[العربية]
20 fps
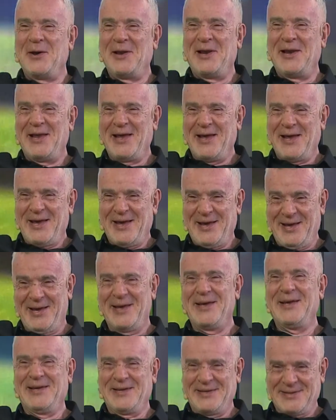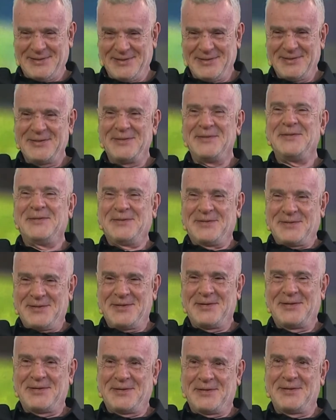عم بتضحك من
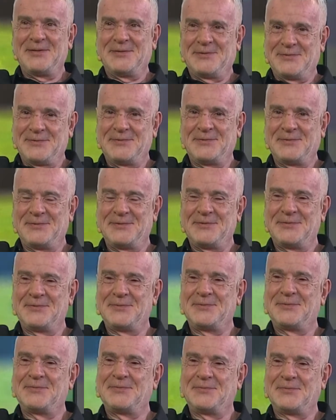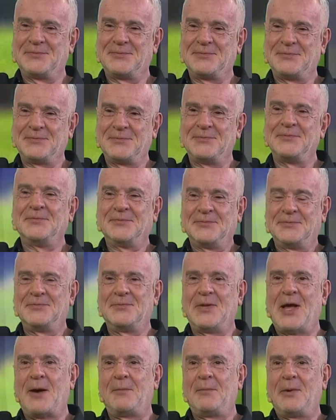مع, مع أخبار وائل
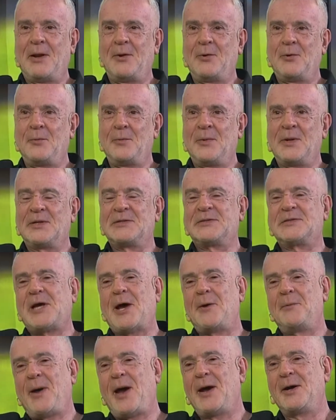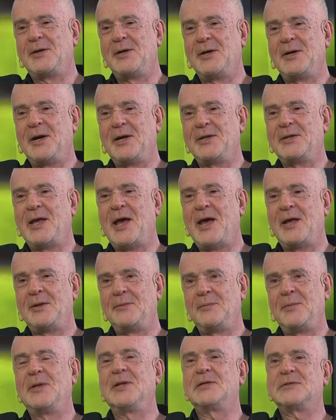نعم لأنه من الصعب تعليقات
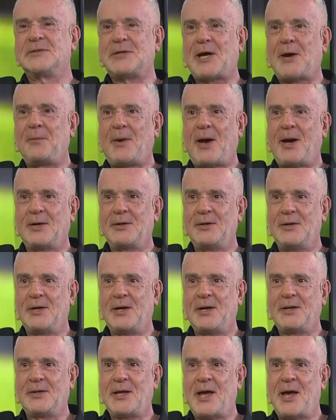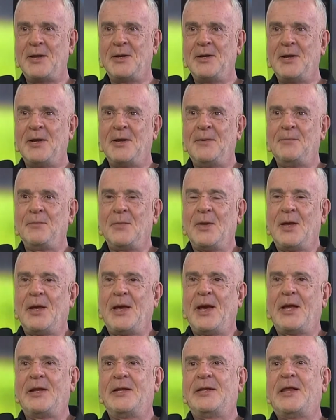من الصعب حقيقة
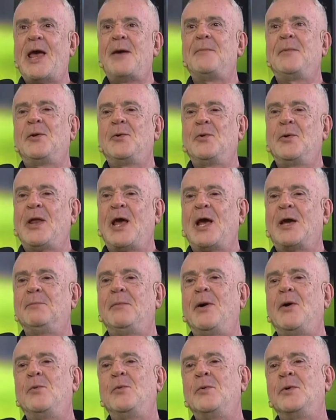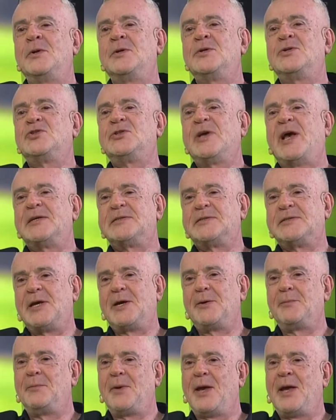يعني دائما هناك بون
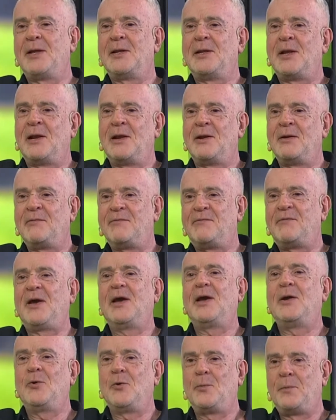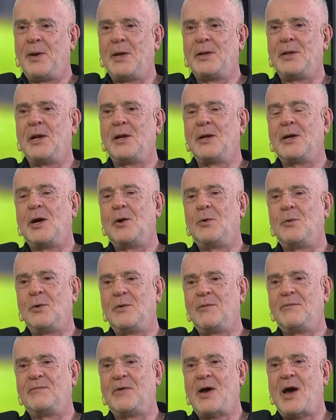شاسع بين الفعل وبين
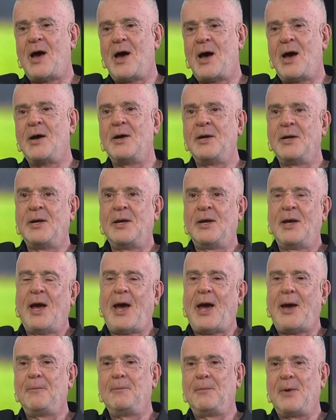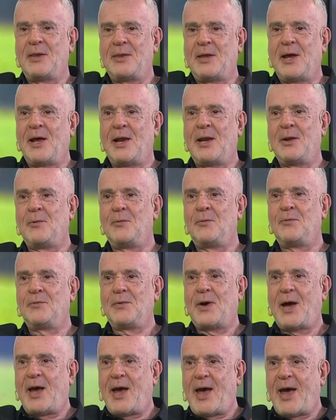القول فحبذا لو
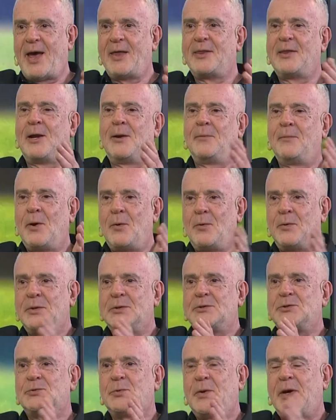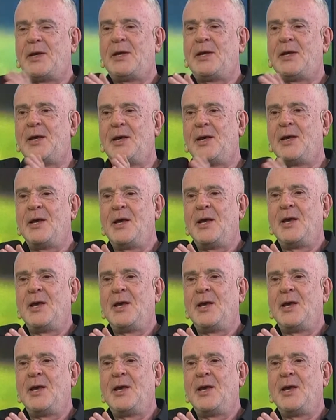هذا البون شوي